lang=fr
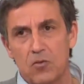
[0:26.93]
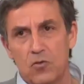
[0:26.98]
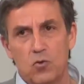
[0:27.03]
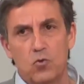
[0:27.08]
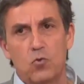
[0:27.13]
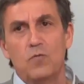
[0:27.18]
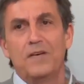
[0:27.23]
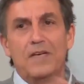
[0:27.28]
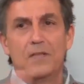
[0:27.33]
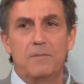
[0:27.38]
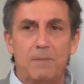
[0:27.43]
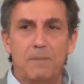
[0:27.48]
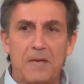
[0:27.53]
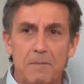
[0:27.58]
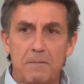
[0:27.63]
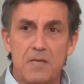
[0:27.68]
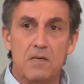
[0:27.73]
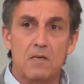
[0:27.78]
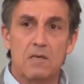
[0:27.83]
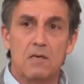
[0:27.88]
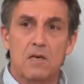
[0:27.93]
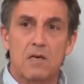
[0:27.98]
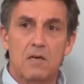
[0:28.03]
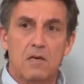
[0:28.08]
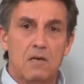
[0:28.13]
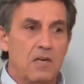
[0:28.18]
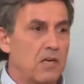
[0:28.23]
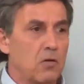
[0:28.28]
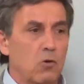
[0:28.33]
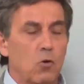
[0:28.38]
tout va être permis.
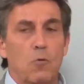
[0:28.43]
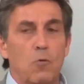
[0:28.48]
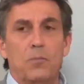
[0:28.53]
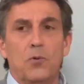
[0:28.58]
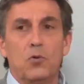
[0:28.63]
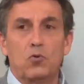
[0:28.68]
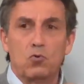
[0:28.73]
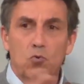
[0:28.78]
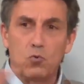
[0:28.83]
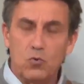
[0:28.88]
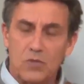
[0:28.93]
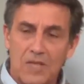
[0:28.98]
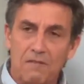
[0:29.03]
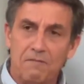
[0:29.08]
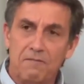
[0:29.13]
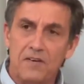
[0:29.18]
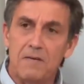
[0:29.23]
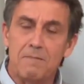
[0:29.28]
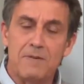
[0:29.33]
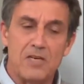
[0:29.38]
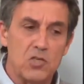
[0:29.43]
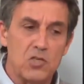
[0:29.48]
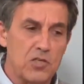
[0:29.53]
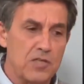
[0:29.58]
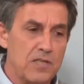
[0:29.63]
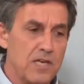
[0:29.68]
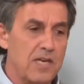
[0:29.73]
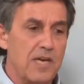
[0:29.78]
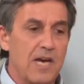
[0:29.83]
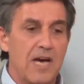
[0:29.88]
Et on peut tout à fait
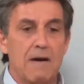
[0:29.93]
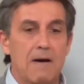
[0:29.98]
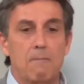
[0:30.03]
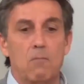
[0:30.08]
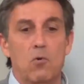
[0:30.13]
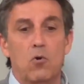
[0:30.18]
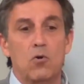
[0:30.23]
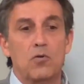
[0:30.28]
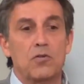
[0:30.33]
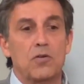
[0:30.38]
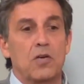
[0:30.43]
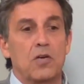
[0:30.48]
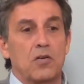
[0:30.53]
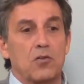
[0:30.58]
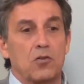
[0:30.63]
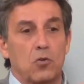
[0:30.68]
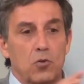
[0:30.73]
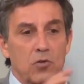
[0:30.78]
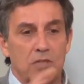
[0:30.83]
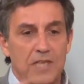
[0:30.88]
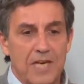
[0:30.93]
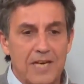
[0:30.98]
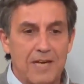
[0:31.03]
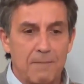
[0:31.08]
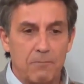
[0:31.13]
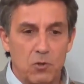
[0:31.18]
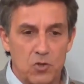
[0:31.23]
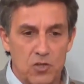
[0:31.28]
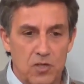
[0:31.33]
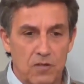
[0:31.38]
imaginer un monde dans lequel
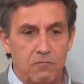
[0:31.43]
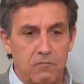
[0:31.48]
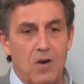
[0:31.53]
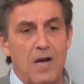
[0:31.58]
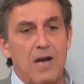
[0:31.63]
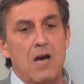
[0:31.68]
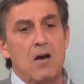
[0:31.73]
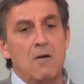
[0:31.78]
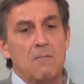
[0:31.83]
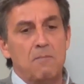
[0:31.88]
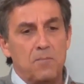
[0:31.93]
la prochaine fois,